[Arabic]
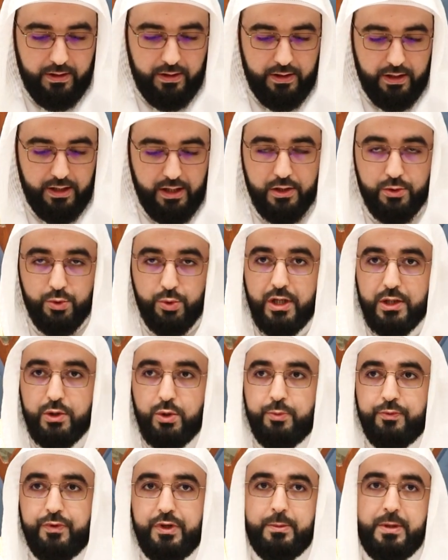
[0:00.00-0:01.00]
ذكرت
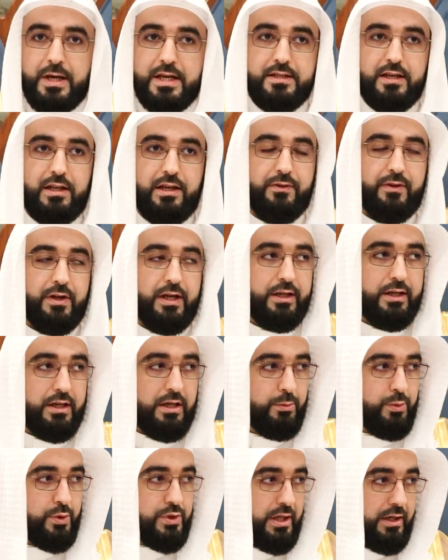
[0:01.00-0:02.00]
لكم فيما سلف أن
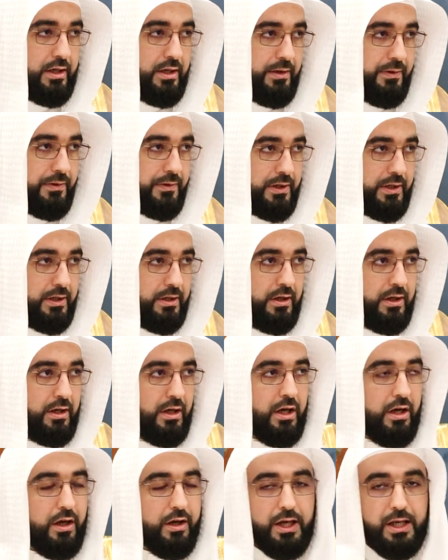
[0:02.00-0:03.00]
المصنف
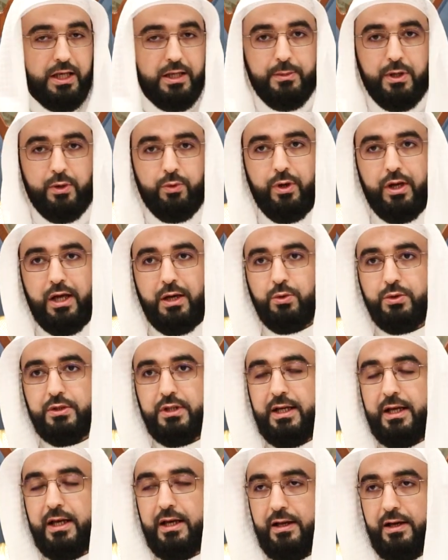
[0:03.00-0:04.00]
رحمه الله
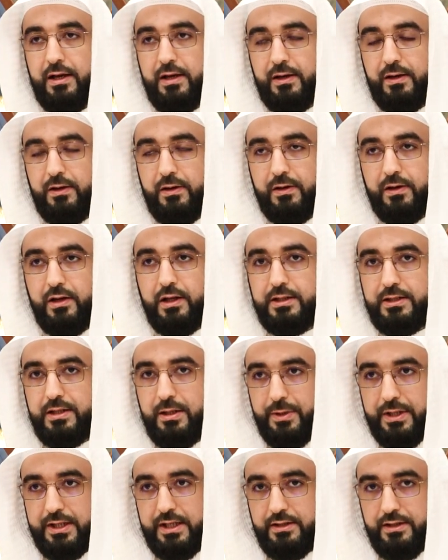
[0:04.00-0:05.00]
تعالى
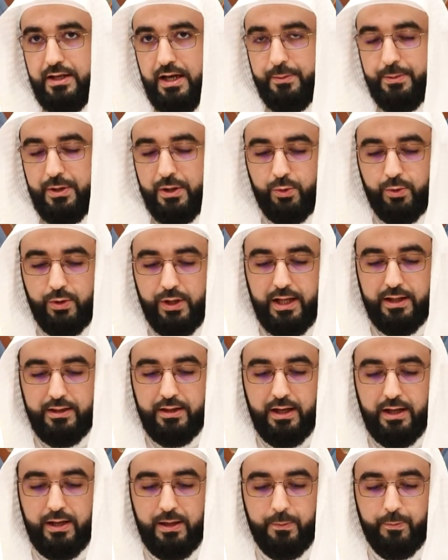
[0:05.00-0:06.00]
رتب كتابه
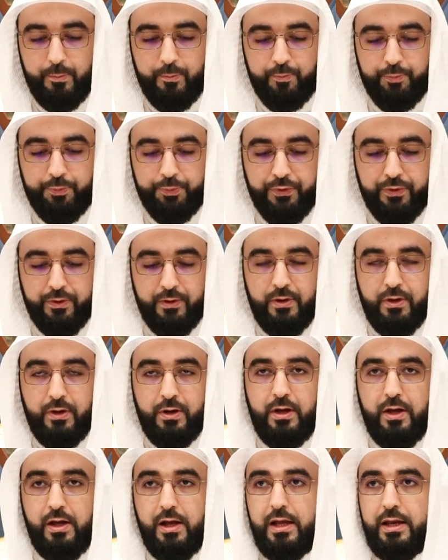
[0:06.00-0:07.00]
هذا
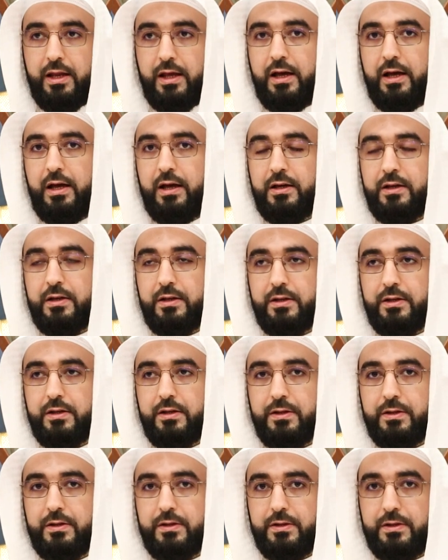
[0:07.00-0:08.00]
على
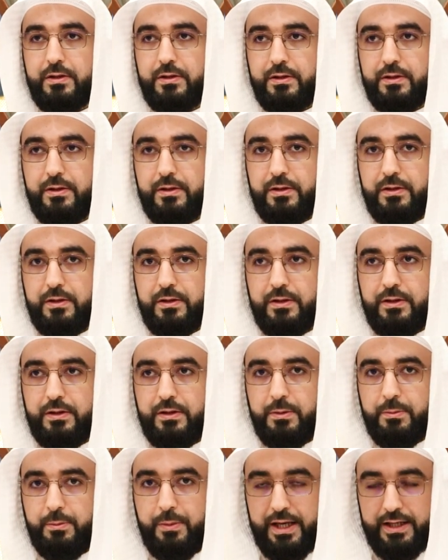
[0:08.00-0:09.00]

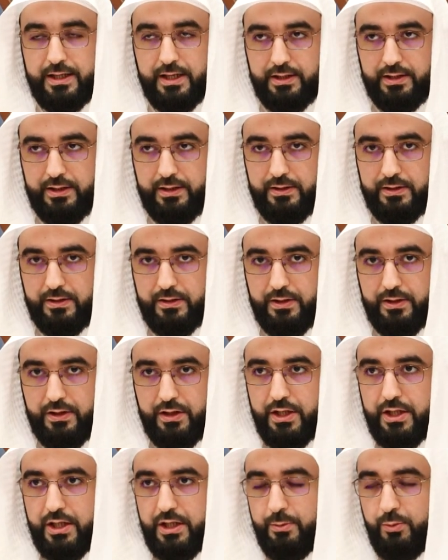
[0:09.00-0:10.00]
ما يلي
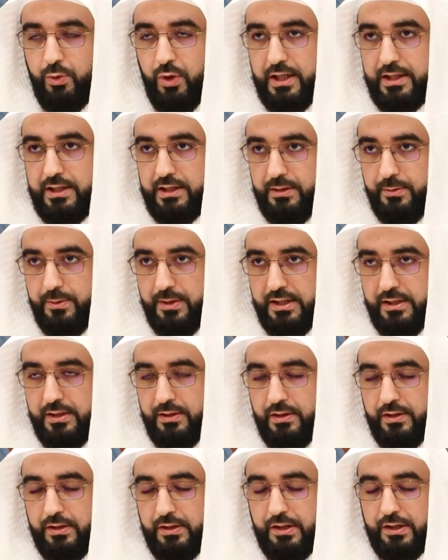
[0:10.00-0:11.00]
ذكر
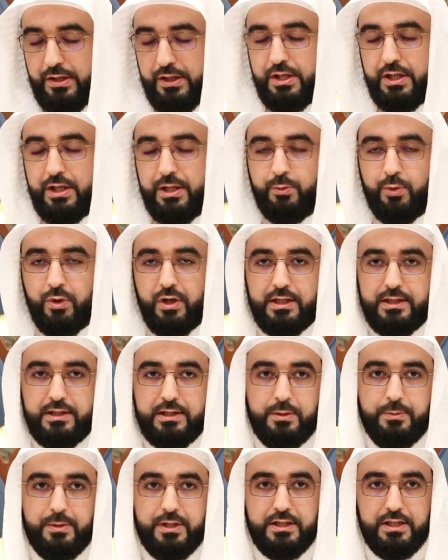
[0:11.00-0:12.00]
مقدمة ذكر
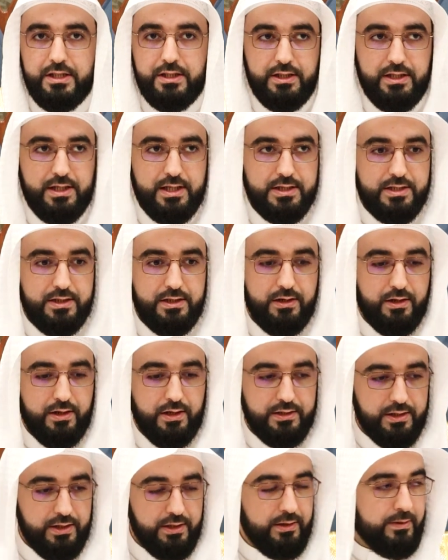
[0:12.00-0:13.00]
مقدمة
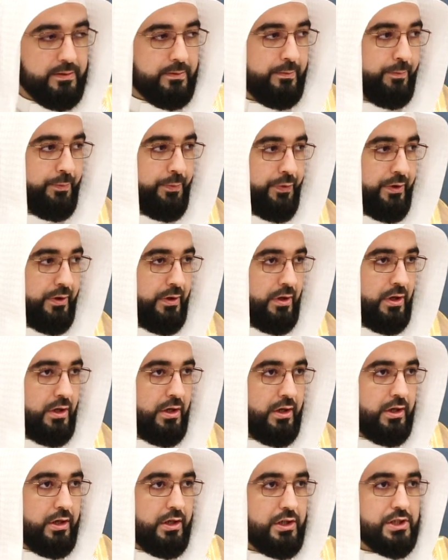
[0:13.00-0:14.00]
يسيرة
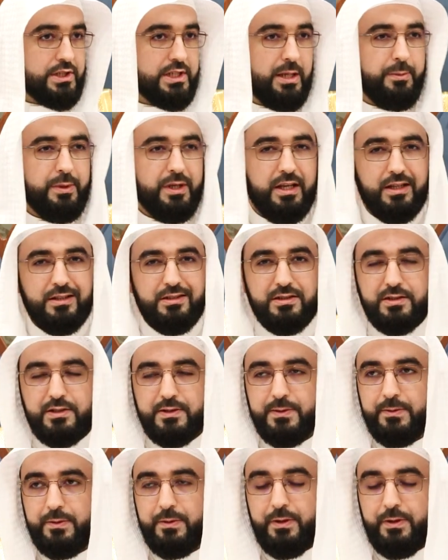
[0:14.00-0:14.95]
شملت